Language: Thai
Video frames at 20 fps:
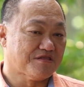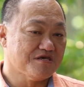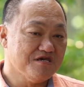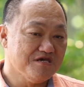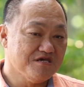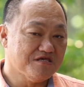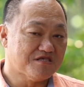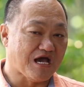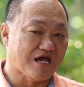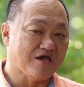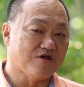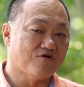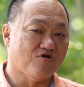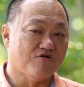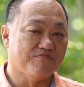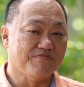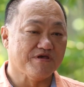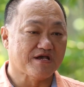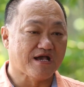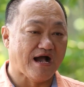ที่ใช้ค
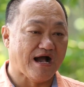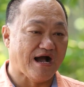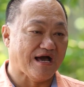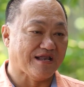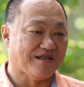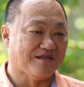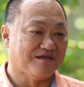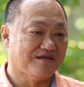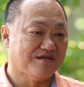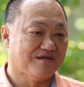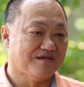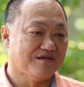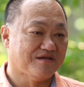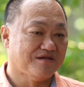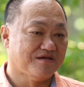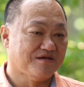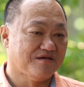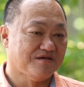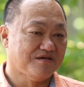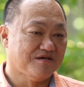นพิการ
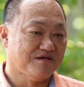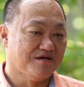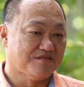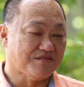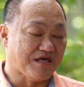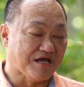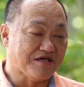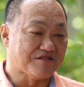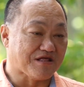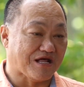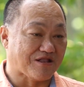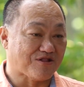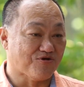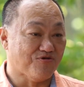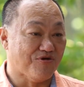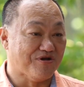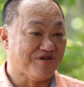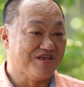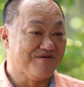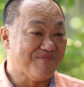ในสัด
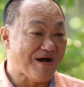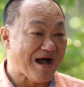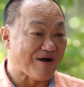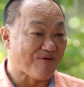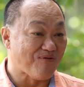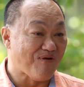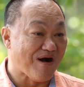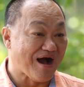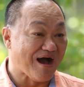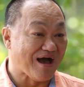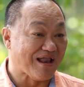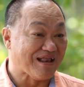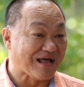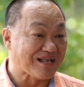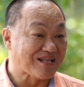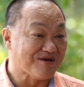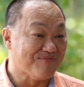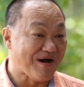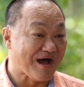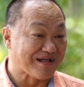ส่วนที่มากกว่า
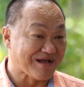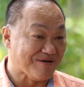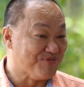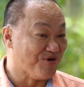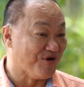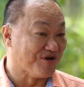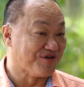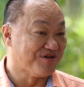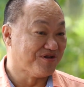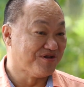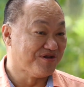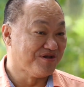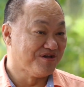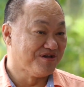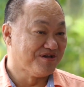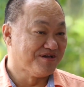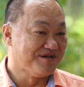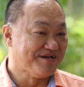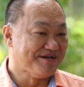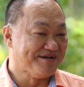รัฐบาลกำหนด
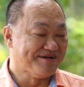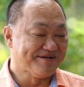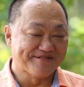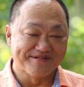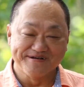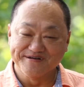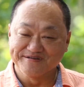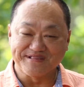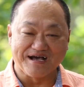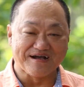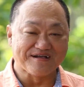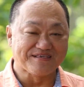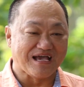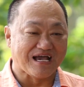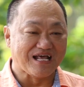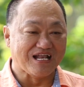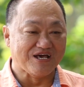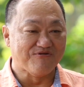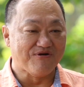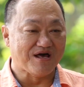ซึ่งตั้งใจ
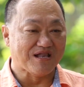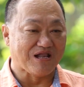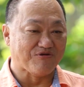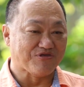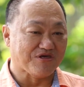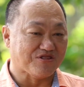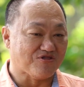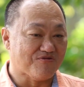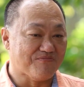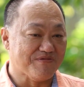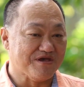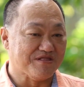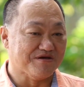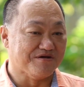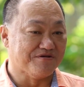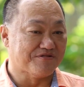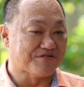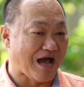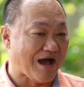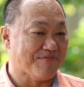เลยว่าเราจะต้องมี
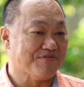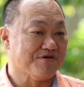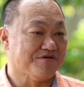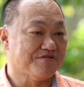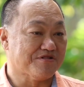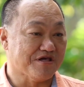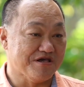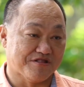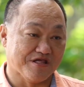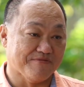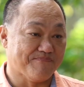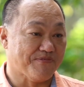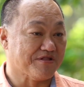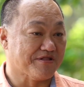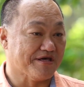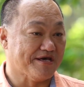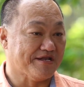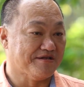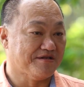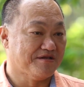ถึง
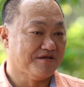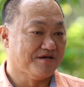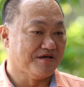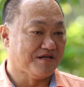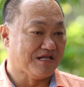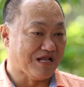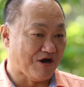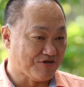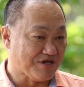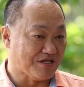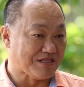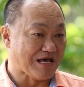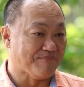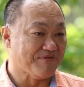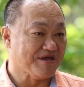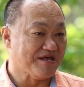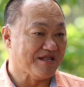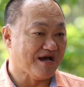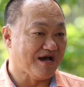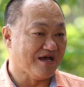3-40%เราจะ
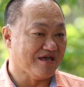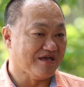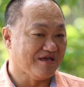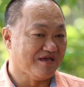ทำให้ได้